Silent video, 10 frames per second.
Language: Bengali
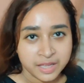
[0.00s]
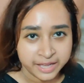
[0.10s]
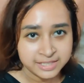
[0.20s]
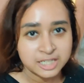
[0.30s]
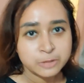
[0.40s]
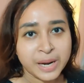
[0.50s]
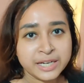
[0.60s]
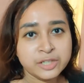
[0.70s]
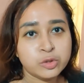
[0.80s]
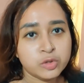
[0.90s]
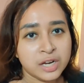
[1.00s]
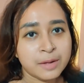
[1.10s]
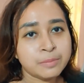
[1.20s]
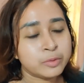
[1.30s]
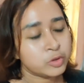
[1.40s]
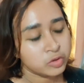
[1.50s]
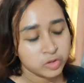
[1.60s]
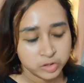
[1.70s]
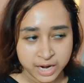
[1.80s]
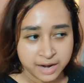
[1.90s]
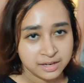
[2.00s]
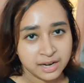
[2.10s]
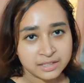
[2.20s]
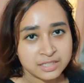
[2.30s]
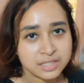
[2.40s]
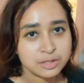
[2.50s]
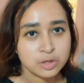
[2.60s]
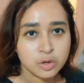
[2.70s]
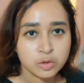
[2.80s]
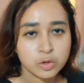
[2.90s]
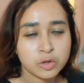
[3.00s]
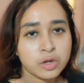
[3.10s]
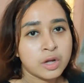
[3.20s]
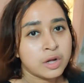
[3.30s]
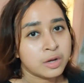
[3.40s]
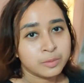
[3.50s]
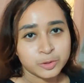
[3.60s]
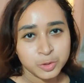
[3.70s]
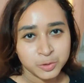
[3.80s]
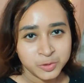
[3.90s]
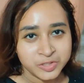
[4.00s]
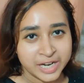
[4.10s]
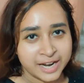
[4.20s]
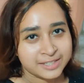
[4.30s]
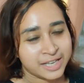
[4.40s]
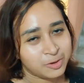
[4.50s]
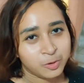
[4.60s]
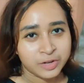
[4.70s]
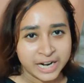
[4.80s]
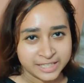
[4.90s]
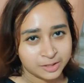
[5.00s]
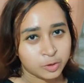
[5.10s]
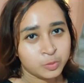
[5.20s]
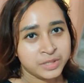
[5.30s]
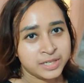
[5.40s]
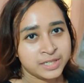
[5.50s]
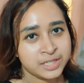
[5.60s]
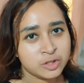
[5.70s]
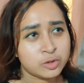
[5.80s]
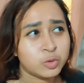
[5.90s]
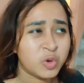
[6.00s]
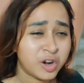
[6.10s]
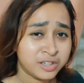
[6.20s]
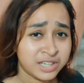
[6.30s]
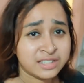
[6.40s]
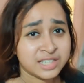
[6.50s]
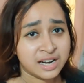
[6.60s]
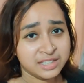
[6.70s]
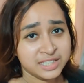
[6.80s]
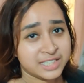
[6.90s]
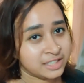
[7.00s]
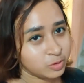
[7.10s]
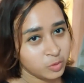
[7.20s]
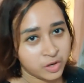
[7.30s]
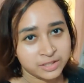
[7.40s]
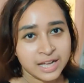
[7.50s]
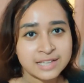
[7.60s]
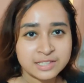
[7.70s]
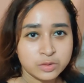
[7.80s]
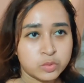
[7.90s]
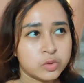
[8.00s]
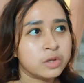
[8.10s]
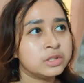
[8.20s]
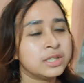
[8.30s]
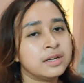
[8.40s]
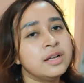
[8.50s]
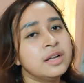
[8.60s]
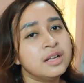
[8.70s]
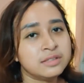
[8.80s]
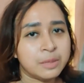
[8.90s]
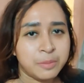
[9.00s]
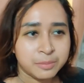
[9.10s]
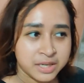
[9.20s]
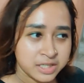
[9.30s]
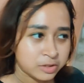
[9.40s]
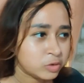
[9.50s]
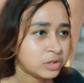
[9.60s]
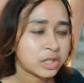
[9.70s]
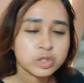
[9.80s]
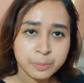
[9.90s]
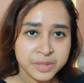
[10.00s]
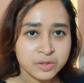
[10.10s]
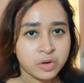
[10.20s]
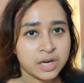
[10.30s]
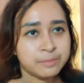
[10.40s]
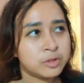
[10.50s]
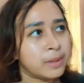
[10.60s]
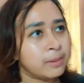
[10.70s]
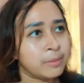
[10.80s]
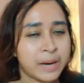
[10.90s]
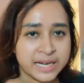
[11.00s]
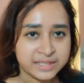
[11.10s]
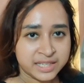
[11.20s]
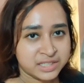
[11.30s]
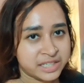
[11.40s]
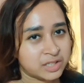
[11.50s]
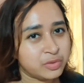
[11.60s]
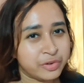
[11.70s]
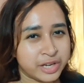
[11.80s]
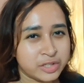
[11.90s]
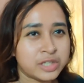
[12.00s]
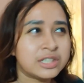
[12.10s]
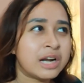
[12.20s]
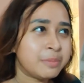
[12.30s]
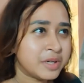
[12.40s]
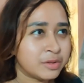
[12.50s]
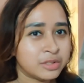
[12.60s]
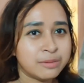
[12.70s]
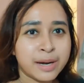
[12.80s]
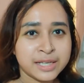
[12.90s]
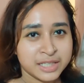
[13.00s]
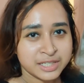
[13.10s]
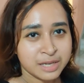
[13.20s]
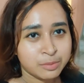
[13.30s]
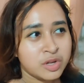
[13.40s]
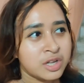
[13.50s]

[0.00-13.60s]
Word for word: এই জাস্ট বাড়ি ঢুকলাম প্রচণ্ড টায়ার্ড লাগছে স্লোকো প্রচণ্ড টায়ার্ড যাই হোক গাড়িতে ঘুমিয়ে নিয়েছিল দু ঘন্টা জার্নি যেতে দু ঘন্টা আসতে দু ঘন্টা তারপর মাঝে টুকটাক শপিং করলাম তো ভাবলাম বাড়িতে এসে একটু ফ্রেশ হয়ে তারপরে ওদের বাড়িতে যাব